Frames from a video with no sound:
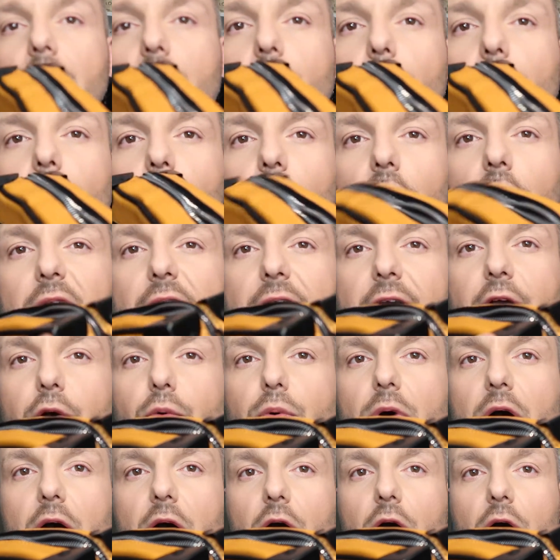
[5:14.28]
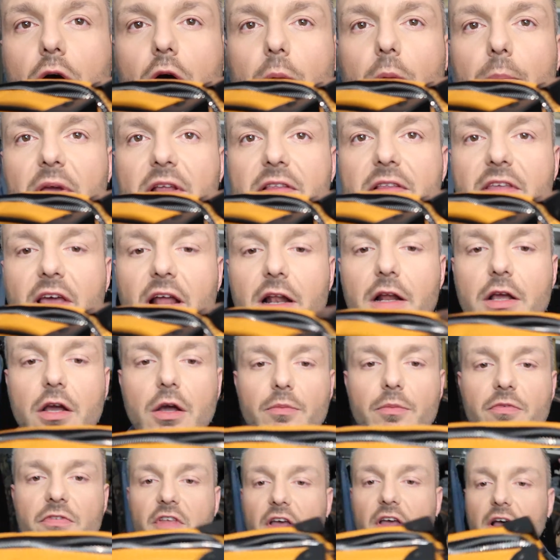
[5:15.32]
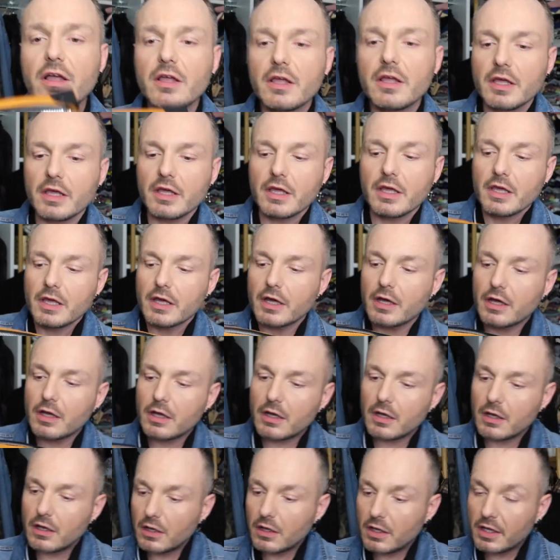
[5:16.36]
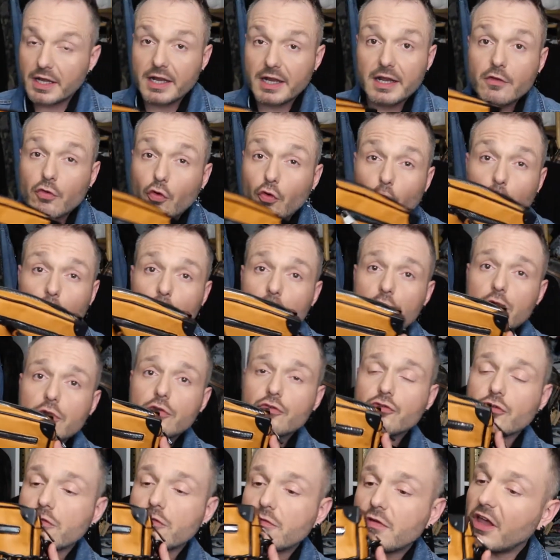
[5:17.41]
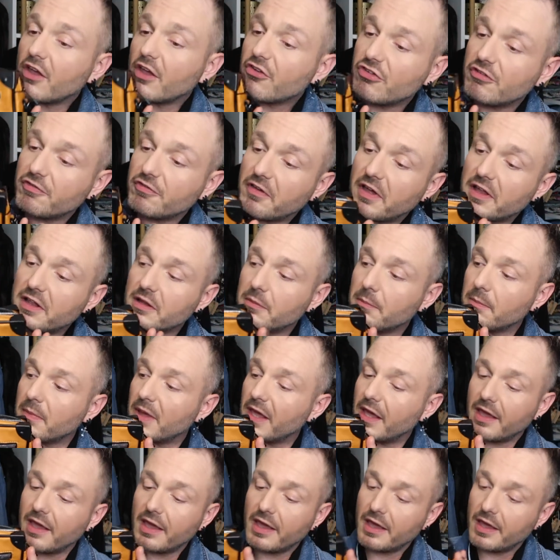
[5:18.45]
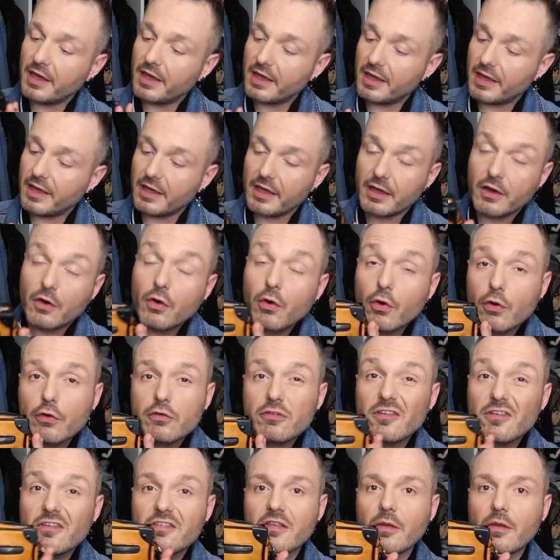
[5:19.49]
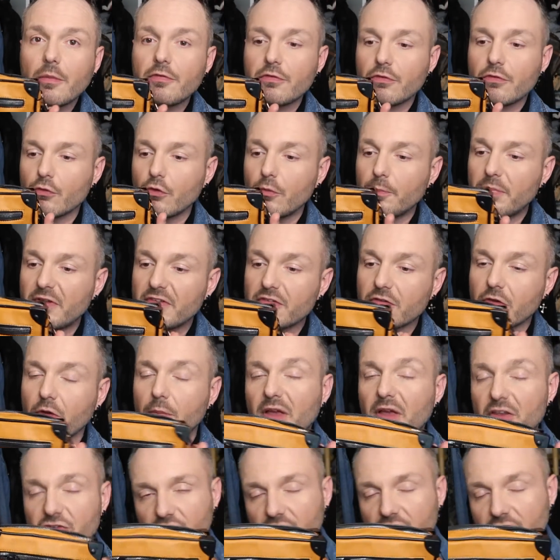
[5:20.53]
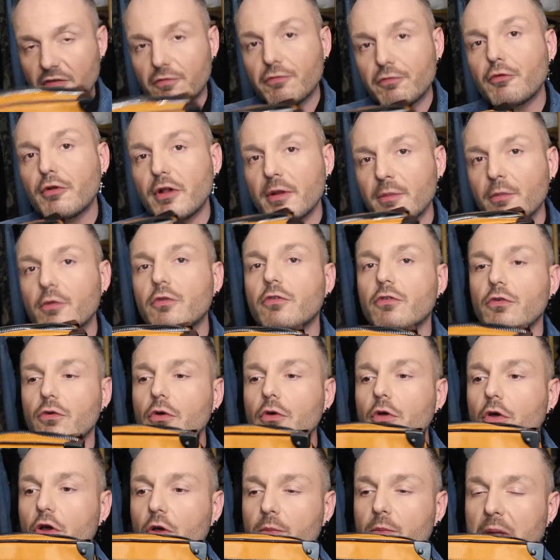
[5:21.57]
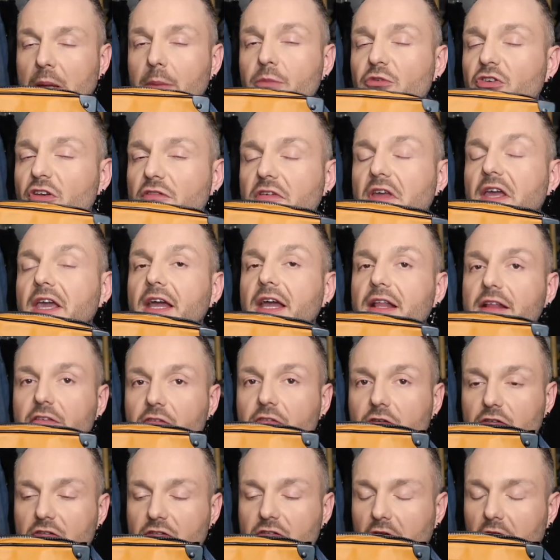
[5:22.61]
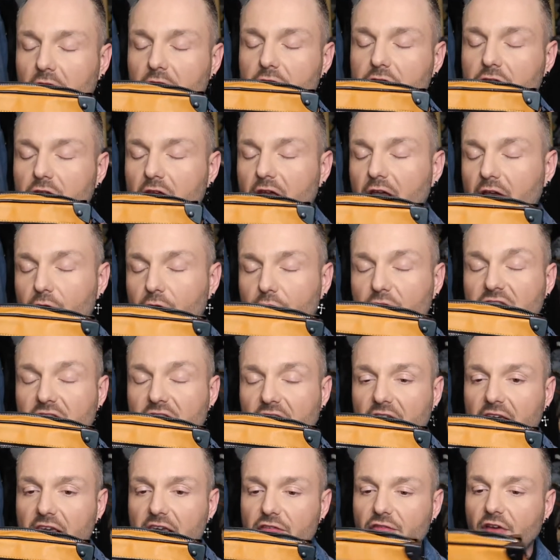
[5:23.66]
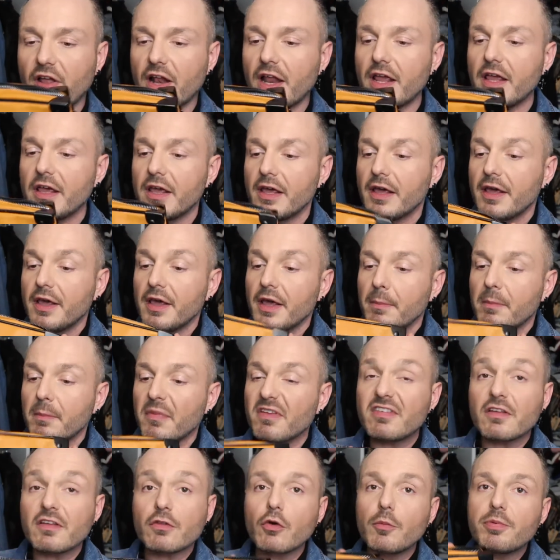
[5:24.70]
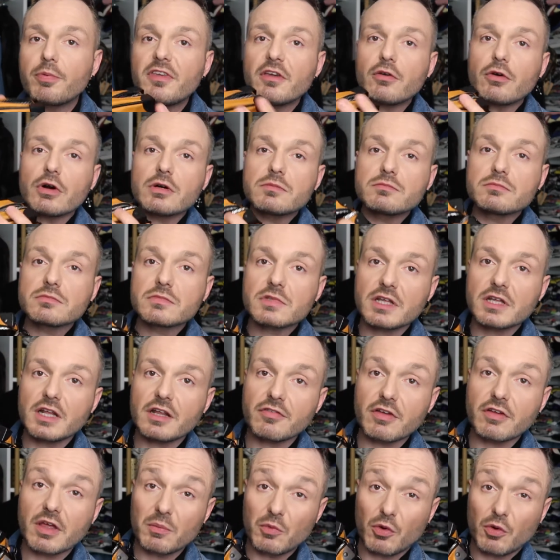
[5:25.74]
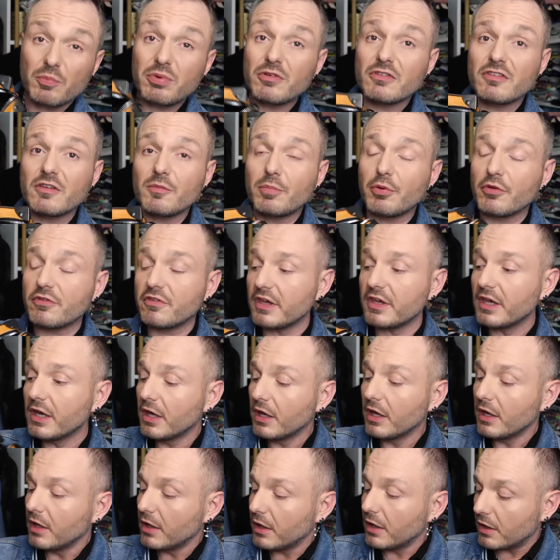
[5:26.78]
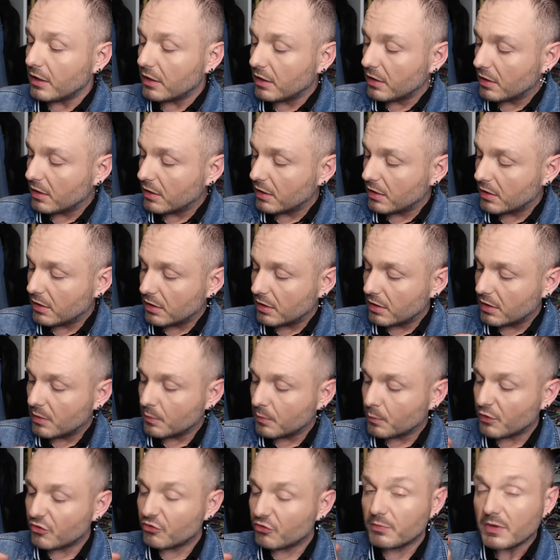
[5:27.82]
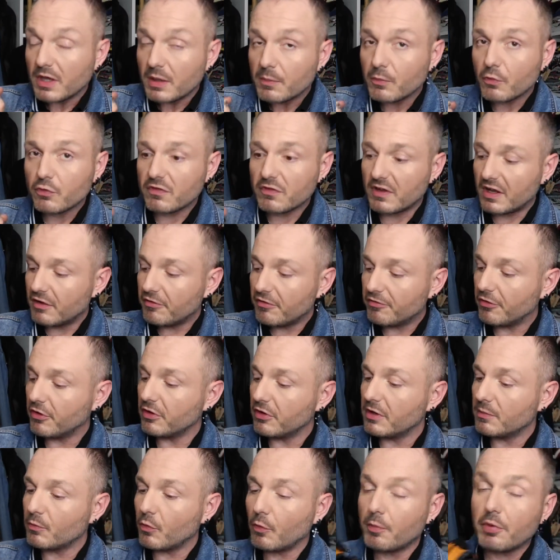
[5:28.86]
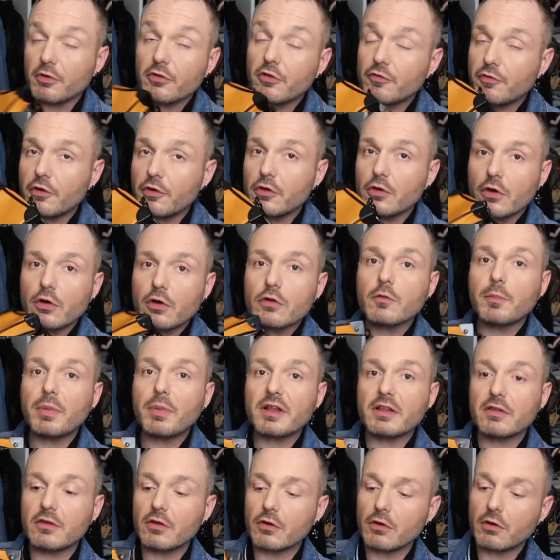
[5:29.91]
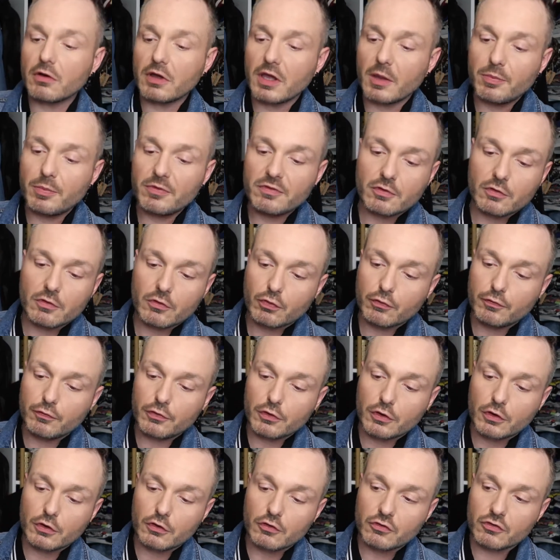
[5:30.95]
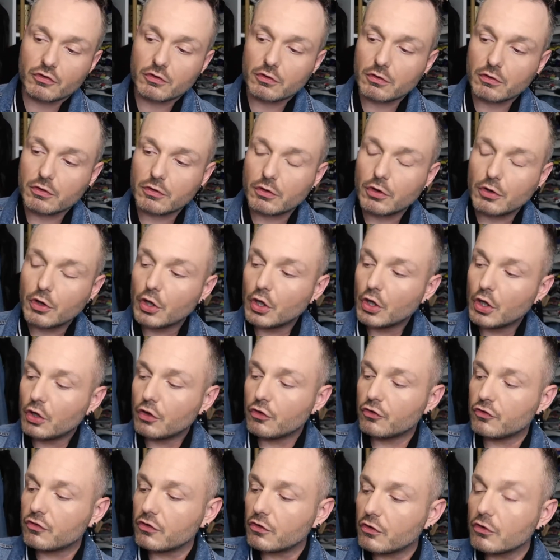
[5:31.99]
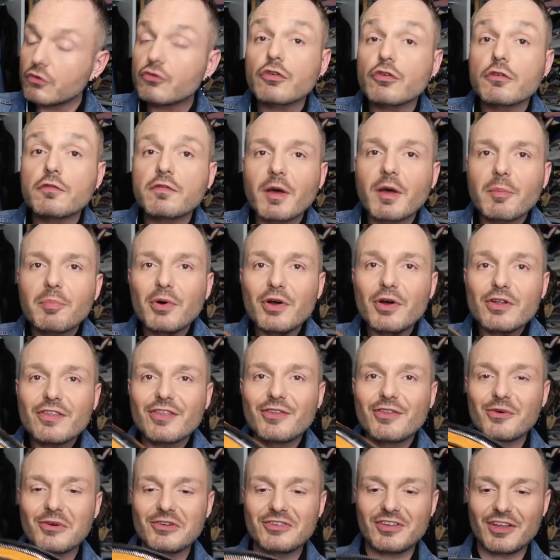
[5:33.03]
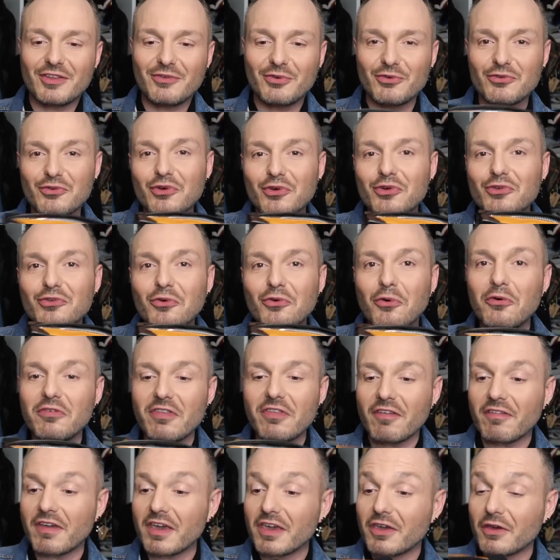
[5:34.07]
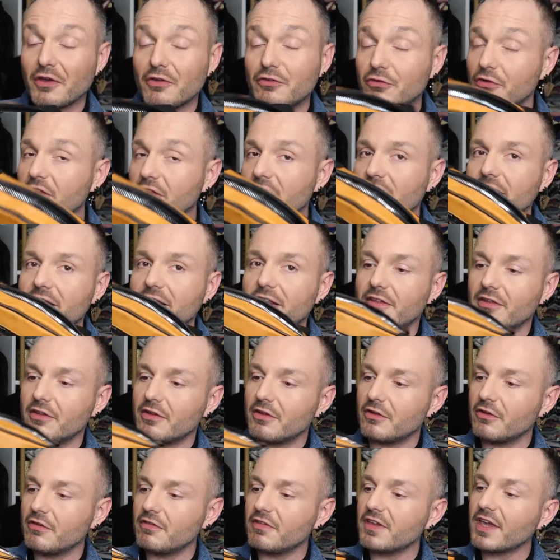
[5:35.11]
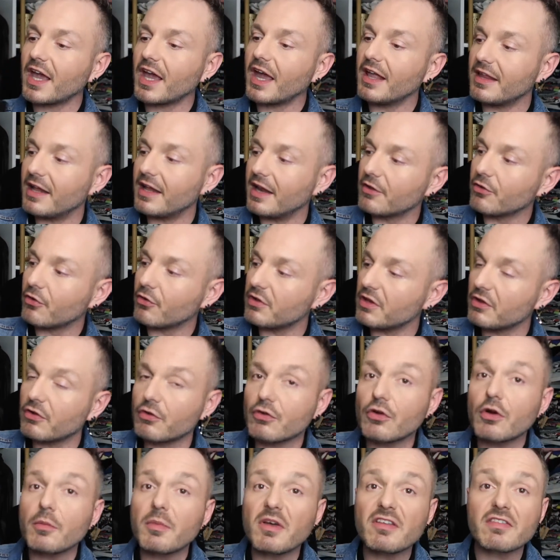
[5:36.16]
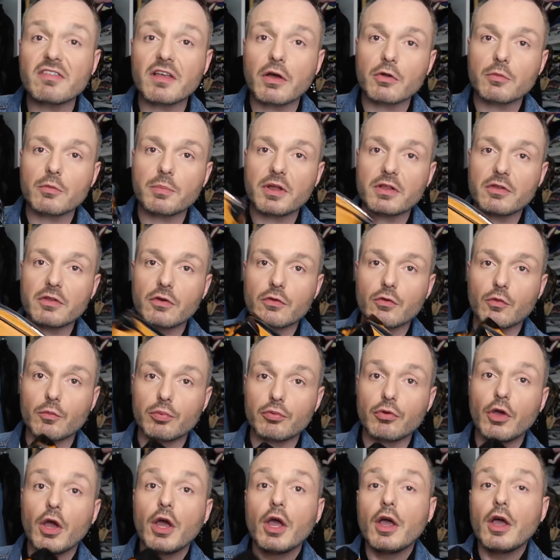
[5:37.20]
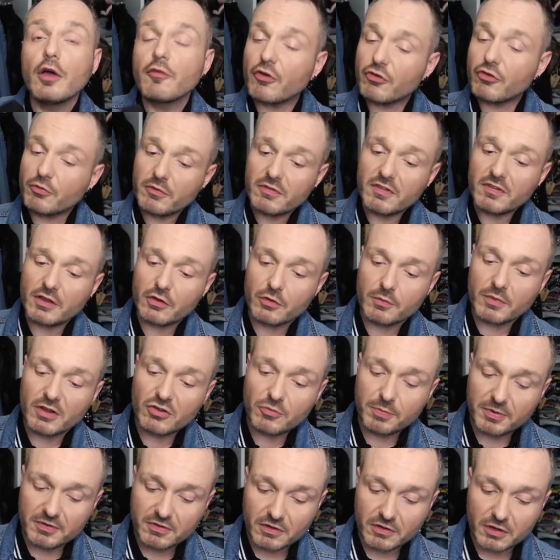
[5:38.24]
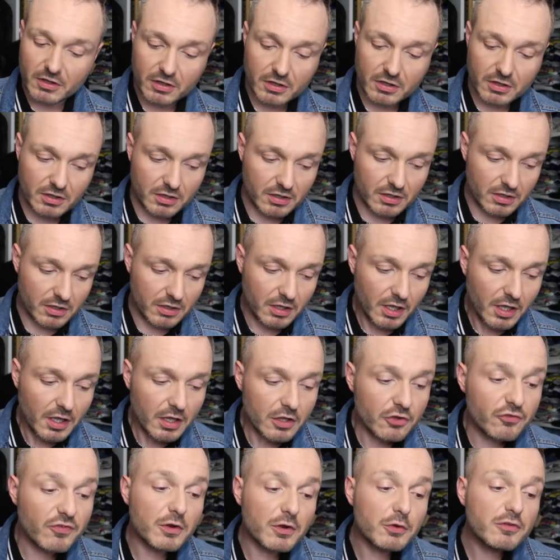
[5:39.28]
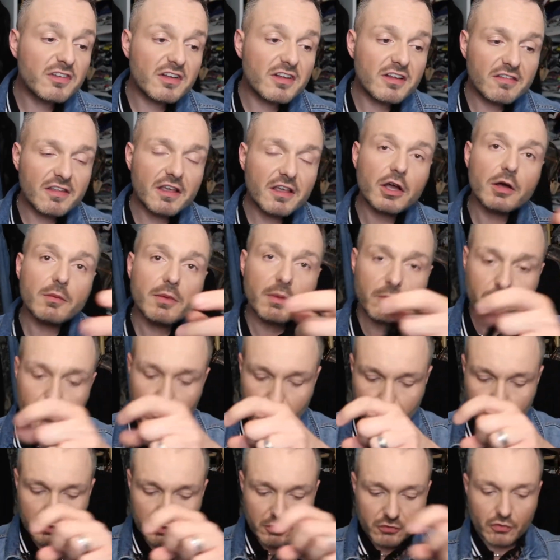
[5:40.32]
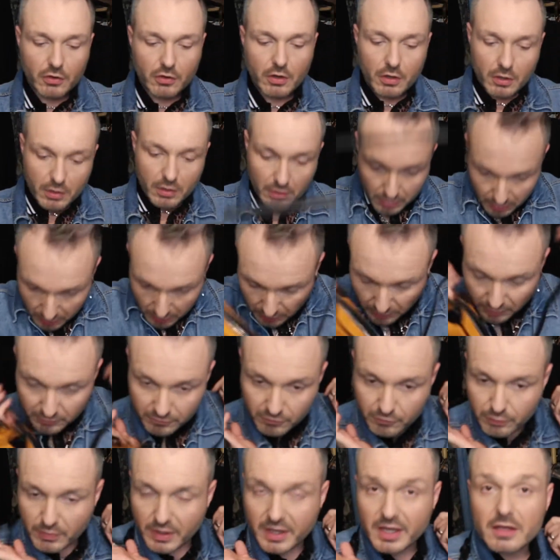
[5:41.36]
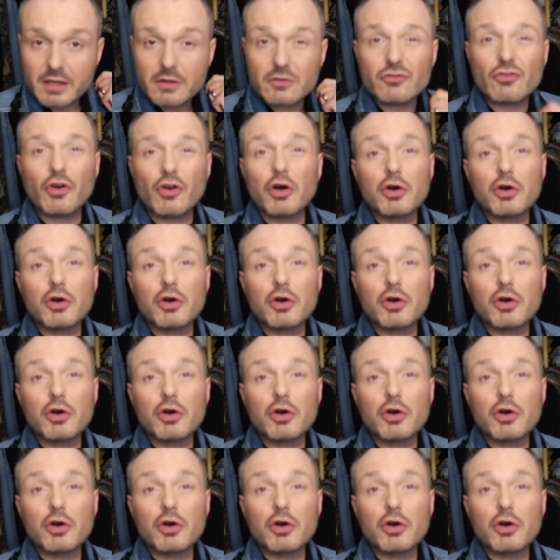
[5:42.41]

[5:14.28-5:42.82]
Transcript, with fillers: comment, les coins en métal comme ça, euh, il est trop beau, j'en suis archi fan, mais grosse déception parce que j'avais vu les mesures quand même, j'avais regardé ce que ça, à quoi ça équivalait, mais c'est trop petit quoi. Il est vraiment petit petit. Euh, moi je mets mon téléphone, mon portefeuille ne rentre pas dedans, et puis surtout vu que je, je, je vapote, donc j'ai toujours une trousse avec euh, du liquide de cigarette électronique dedans, bah ça rentre pas dedans non plus. Franchement c'est dommage parce que je vais l'utiliser quand même, tu vois, genre en, soirée,